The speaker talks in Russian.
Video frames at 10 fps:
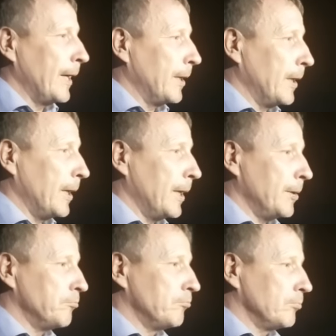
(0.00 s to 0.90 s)

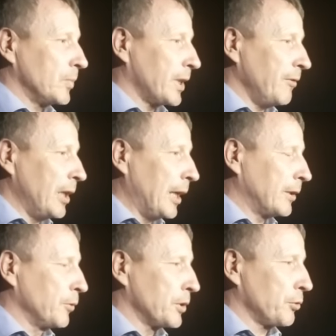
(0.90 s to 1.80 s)
А, заявили
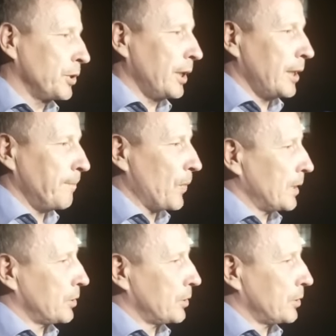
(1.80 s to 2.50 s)
отвод судье,